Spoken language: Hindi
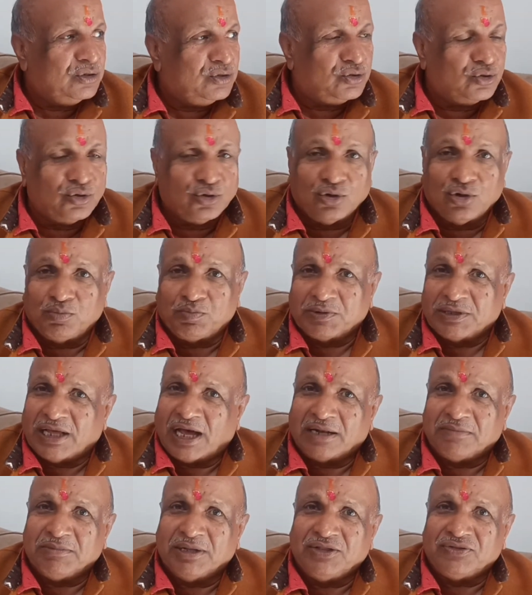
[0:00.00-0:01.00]
जो
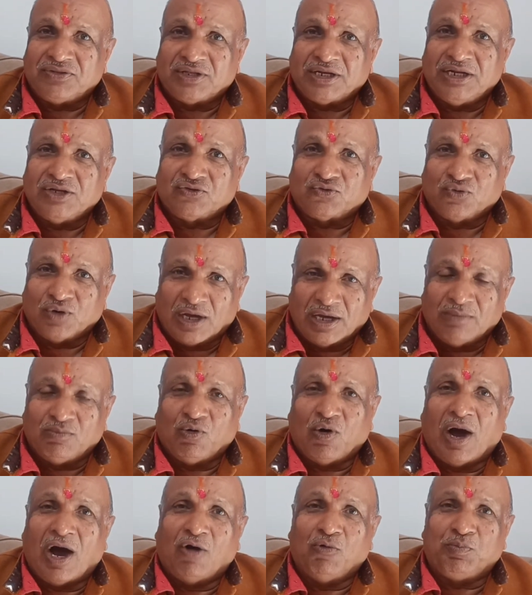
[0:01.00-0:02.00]
प्रधानमंत्री स्वयं
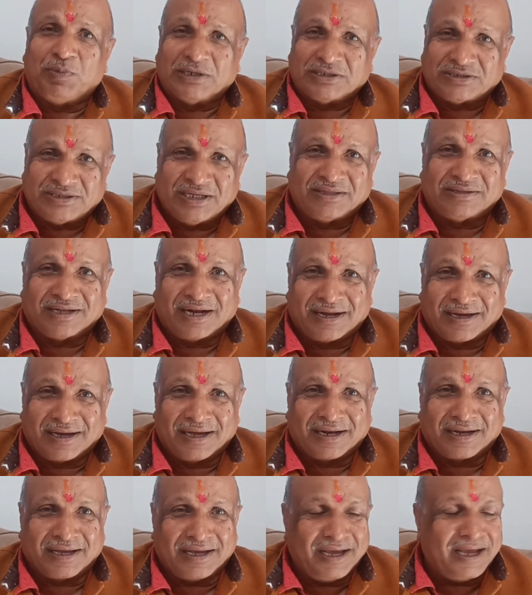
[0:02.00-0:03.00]
वहाँ उपस्थित रह
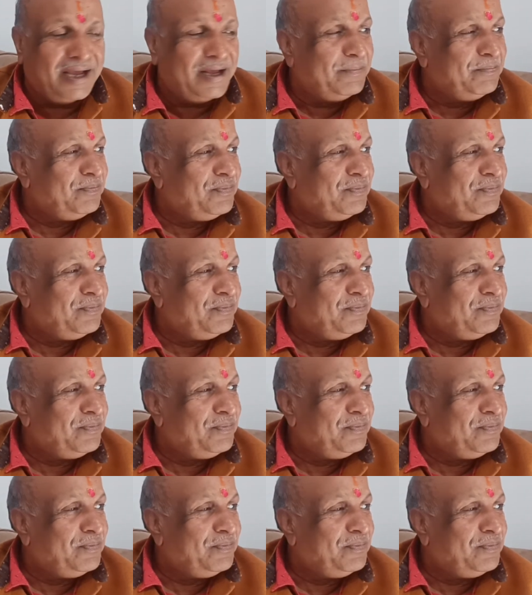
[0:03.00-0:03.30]
करके